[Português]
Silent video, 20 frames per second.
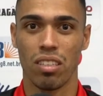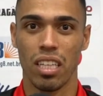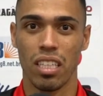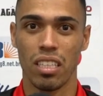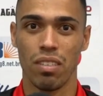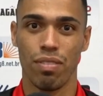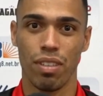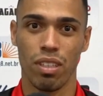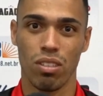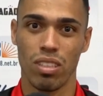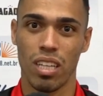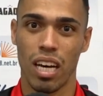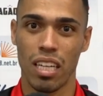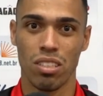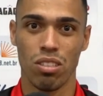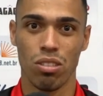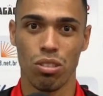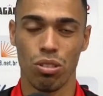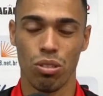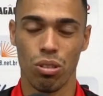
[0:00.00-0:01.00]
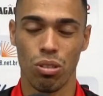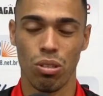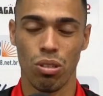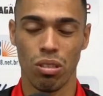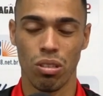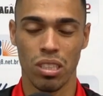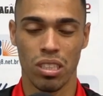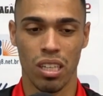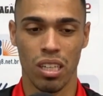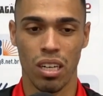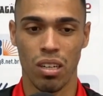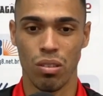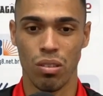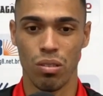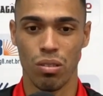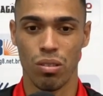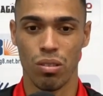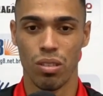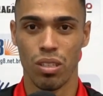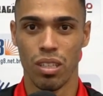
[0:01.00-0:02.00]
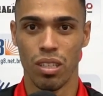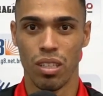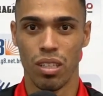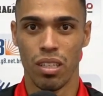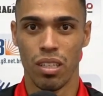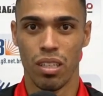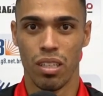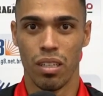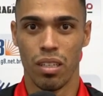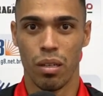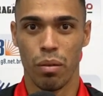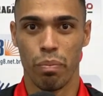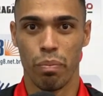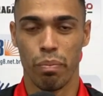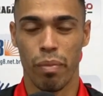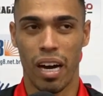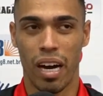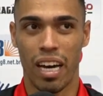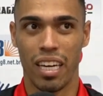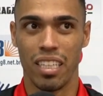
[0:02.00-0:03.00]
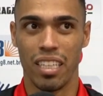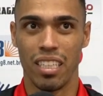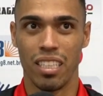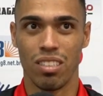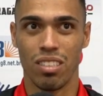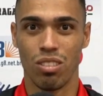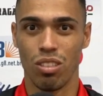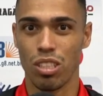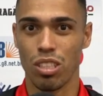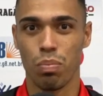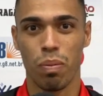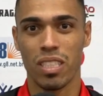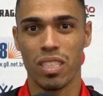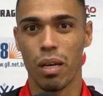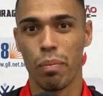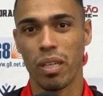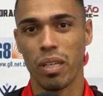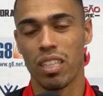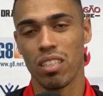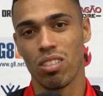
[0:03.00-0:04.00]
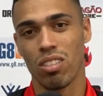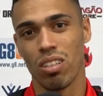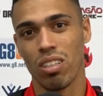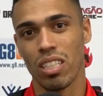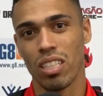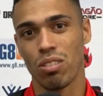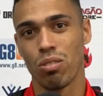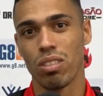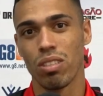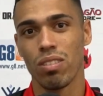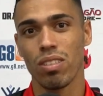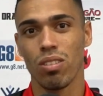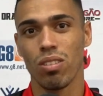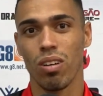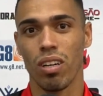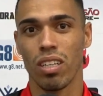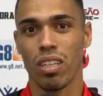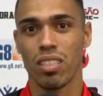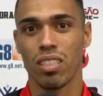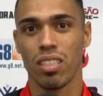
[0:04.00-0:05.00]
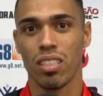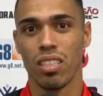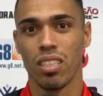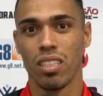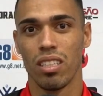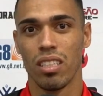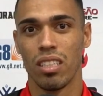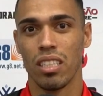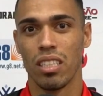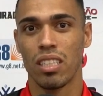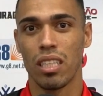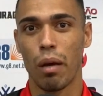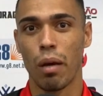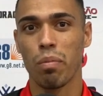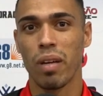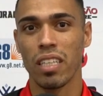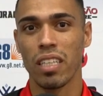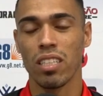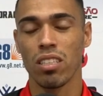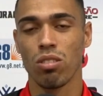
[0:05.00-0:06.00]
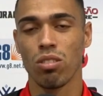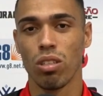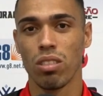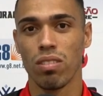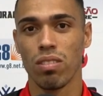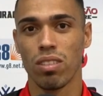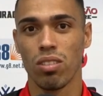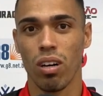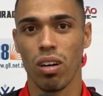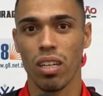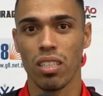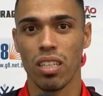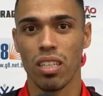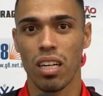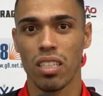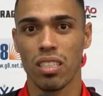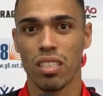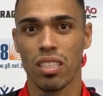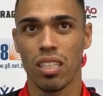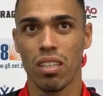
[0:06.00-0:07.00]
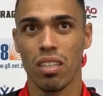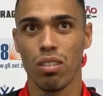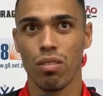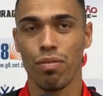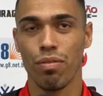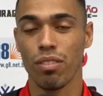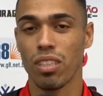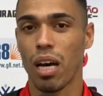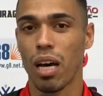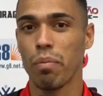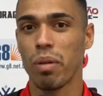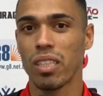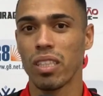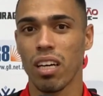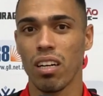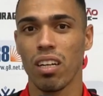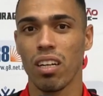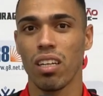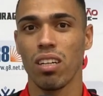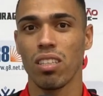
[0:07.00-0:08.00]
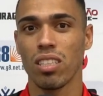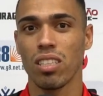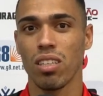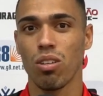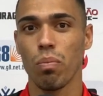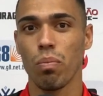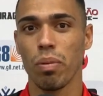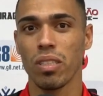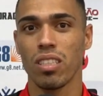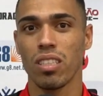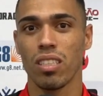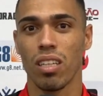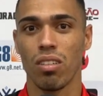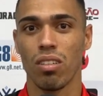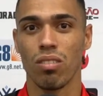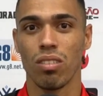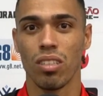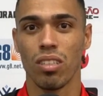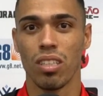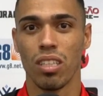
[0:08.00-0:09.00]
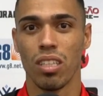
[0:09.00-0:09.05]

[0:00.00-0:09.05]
tem a dificuldade do jogo, então. Mas o nosso pensamento é só nas duas vitórias. A gente sabe que essas duas vitórias elas são fundamental na nossa competição,